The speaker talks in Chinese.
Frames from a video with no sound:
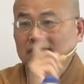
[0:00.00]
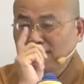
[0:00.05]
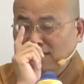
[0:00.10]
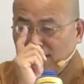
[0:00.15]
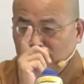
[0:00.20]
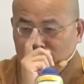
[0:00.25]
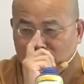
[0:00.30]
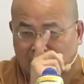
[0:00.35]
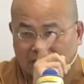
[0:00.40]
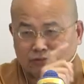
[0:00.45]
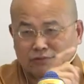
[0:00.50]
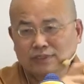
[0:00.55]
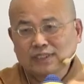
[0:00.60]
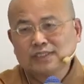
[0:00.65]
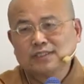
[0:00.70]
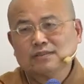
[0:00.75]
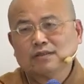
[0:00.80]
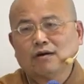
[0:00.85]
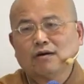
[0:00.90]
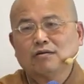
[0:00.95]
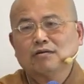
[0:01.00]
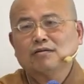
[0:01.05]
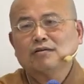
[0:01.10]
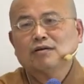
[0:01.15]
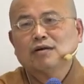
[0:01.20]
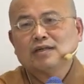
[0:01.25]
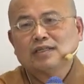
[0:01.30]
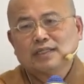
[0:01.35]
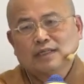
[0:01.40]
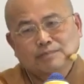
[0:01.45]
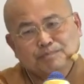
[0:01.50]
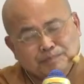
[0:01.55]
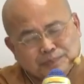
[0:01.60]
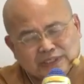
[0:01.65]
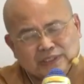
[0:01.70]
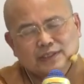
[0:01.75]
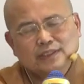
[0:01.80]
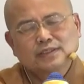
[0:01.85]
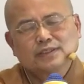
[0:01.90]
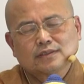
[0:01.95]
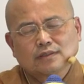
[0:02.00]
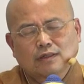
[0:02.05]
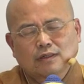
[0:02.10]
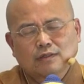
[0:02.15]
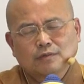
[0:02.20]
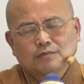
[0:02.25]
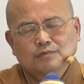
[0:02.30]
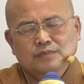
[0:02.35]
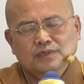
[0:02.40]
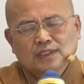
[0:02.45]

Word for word: 到老的时候，那病的时候，